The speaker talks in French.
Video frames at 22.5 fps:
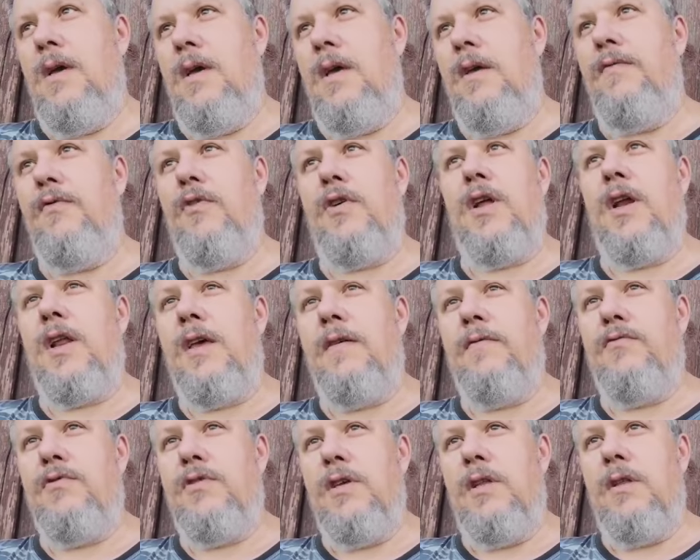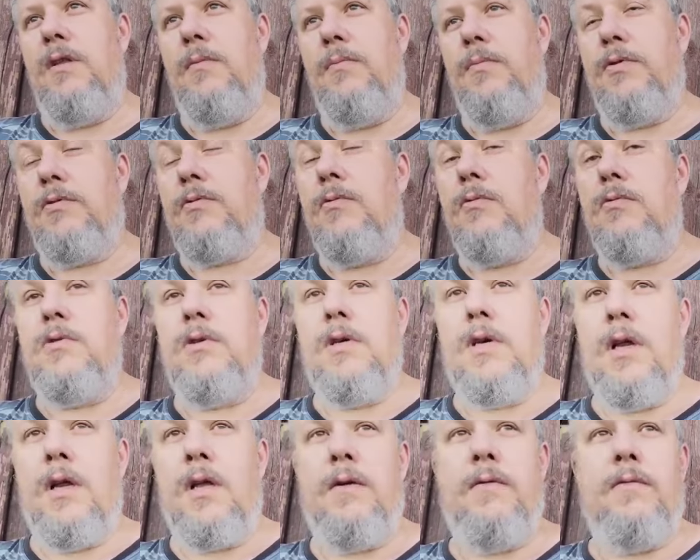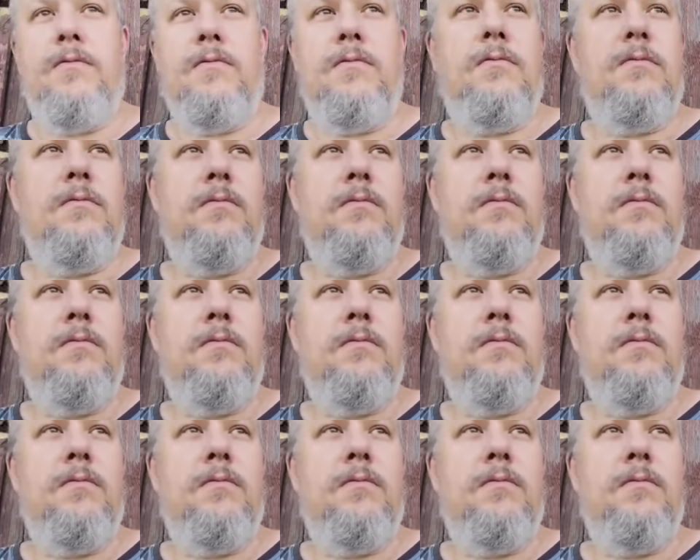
Et il faut que quelqu'un vous aide, parce que si quelqu'un,